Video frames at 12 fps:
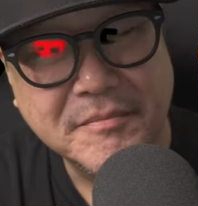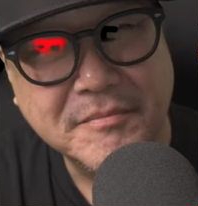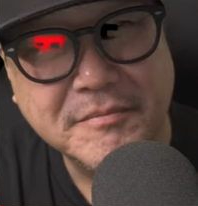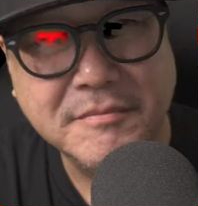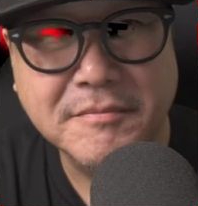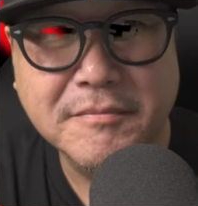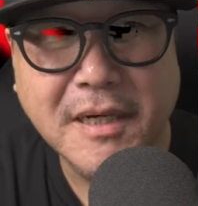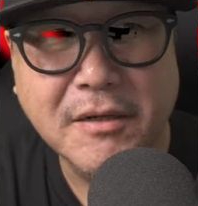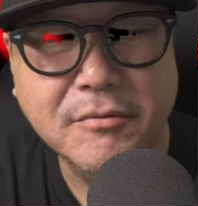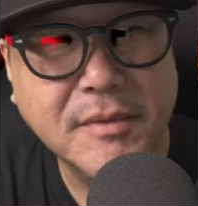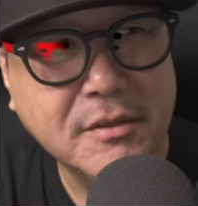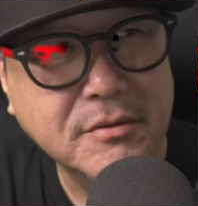うん、まあ、
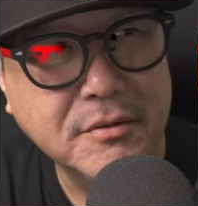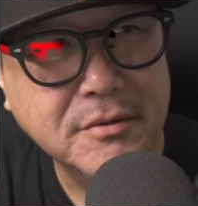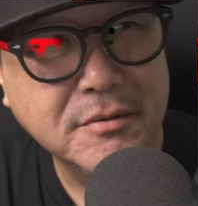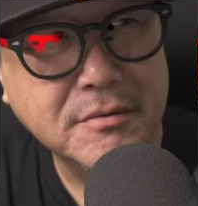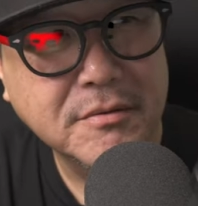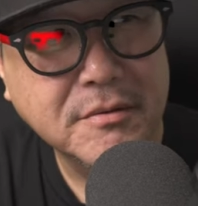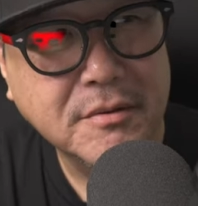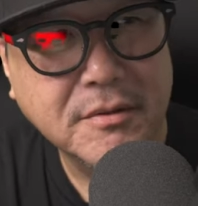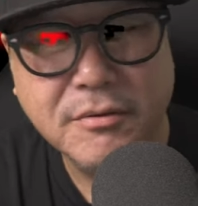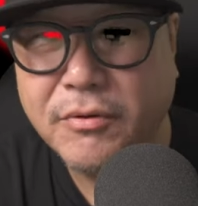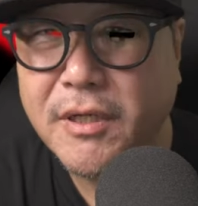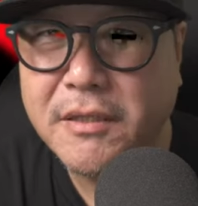うまく、
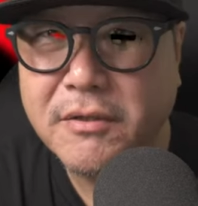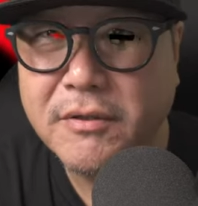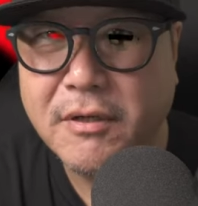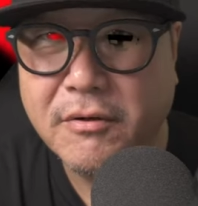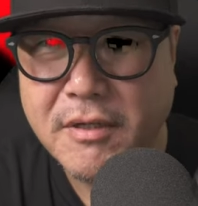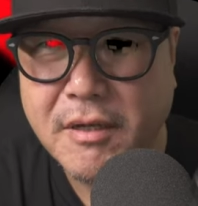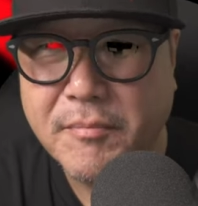どうやって言うんだろうね。